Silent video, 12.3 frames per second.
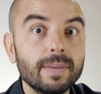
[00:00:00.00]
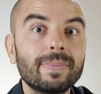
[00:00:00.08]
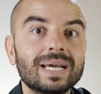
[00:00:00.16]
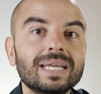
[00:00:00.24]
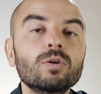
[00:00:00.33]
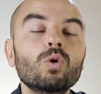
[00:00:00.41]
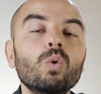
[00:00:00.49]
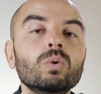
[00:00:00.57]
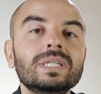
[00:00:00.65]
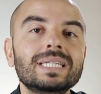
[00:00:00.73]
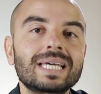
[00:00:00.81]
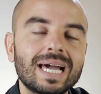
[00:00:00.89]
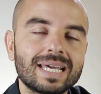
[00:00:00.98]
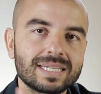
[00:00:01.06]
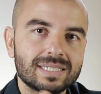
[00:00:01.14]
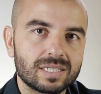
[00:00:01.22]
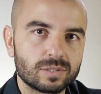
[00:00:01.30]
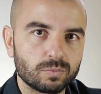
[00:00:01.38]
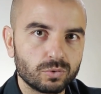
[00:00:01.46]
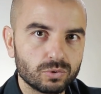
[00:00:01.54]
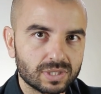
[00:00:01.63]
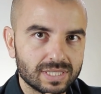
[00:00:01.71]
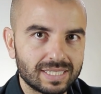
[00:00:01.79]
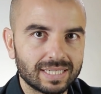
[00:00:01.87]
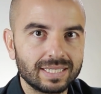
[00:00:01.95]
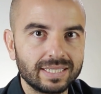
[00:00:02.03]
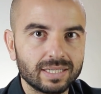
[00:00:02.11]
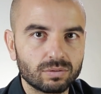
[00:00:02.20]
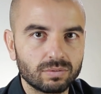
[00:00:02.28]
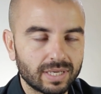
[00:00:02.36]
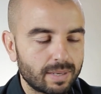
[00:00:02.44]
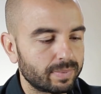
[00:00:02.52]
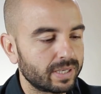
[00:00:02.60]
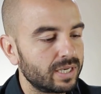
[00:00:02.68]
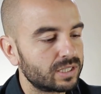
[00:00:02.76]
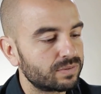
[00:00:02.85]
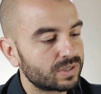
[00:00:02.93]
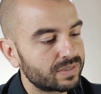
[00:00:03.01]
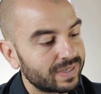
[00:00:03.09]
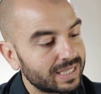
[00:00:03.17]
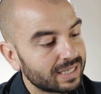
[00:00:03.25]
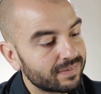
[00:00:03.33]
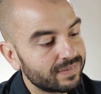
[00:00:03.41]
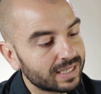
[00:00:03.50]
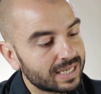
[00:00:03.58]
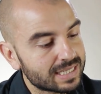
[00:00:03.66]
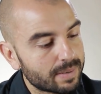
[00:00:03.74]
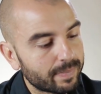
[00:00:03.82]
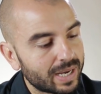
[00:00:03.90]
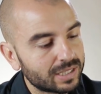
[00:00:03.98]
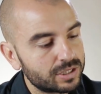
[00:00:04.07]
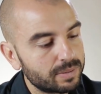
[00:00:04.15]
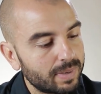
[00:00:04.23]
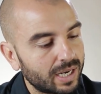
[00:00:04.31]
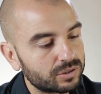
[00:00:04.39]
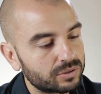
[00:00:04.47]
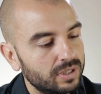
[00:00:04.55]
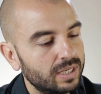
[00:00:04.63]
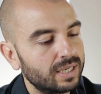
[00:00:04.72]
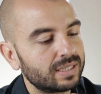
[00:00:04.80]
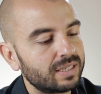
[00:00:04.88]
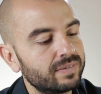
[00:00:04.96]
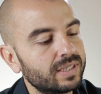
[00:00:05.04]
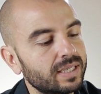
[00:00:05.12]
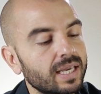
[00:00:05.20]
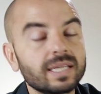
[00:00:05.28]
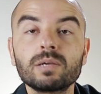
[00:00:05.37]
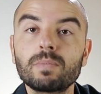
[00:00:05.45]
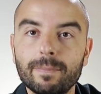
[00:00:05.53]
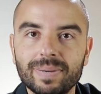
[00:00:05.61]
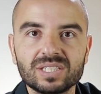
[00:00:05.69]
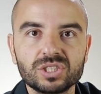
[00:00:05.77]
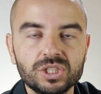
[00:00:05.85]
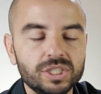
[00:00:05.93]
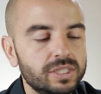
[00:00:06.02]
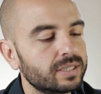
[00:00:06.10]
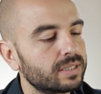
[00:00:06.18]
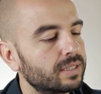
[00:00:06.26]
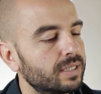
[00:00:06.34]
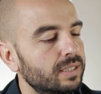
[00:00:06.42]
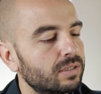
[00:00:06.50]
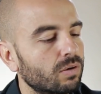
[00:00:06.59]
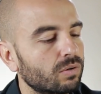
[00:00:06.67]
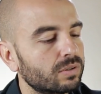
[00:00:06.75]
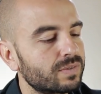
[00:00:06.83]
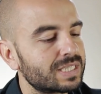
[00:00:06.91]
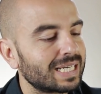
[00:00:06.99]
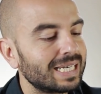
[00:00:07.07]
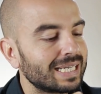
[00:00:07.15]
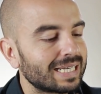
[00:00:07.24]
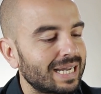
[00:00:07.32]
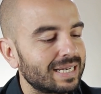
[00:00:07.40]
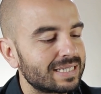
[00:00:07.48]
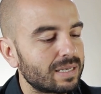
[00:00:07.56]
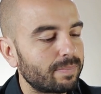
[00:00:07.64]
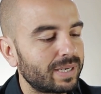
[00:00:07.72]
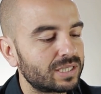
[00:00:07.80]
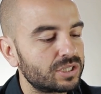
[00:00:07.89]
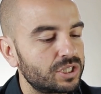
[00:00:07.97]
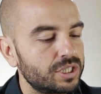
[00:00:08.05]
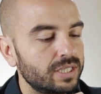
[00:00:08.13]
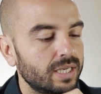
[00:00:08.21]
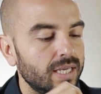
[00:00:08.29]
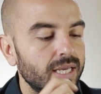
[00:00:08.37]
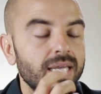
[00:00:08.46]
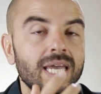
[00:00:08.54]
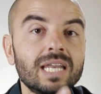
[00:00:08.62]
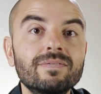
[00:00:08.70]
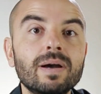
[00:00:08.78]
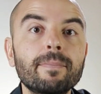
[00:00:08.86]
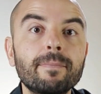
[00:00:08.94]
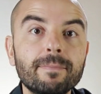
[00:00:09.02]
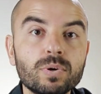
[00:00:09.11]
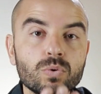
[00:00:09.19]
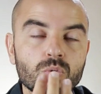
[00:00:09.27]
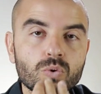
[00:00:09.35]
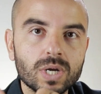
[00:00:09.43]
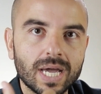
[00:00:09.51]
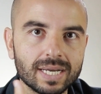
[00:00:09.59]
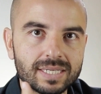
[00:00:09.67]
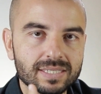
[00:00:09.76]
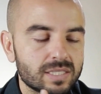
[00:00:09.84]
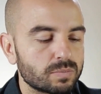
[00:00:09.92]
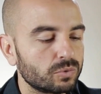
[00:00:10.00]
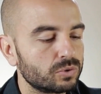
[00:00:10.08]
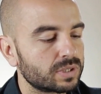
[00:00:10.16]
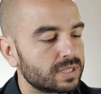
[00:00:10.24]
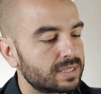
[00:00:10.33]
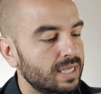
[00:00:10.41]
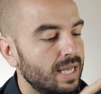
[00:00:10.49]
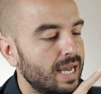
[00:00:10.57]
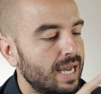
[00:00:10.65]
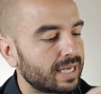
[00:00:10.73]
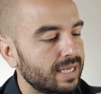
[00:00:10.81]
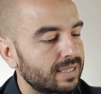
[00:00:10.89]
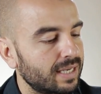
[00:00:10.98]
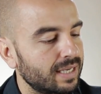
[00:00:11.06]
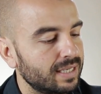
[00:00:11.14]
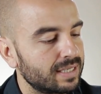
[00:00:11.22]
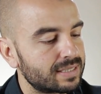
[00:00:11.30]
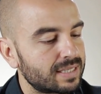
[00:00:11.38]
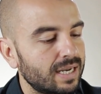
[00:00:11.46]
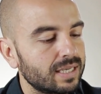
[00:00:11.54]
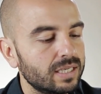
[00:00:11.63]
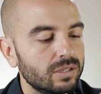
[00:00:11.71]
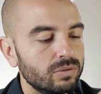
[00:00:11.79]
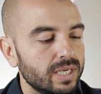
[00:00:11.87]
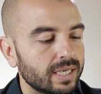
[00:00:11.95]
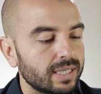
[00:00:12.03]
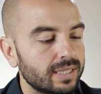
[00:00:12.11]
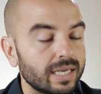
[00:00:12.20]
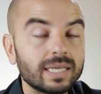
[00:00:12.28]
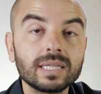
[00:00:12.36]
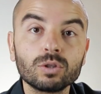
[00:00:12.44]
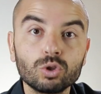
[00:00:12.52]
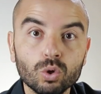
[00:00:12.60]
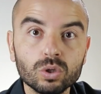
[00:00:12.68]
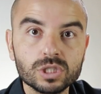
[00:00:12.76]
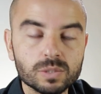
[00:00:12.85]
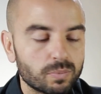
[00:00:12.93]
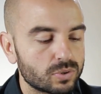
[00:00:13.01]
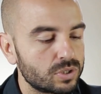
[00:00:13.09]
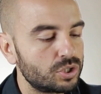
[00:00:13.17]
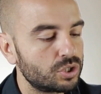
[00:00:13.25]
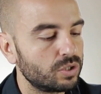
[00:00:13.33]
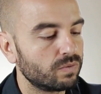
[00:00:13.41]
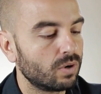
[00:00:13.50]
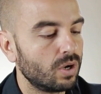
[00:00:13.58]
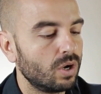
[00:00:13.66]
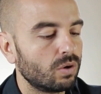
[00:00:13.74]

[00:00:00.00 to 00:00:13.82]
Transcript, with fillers: E para encontrar essas músicas aqui dentro do CapCut, você vai ter que vir nessa parte de baixo. Tá vendo aqui que tem uma pastinha? Então, quando você clicar nessa pastinha, ele vai procurar essas músicas. Aqui está em extraído e aqui está em do dispositivo.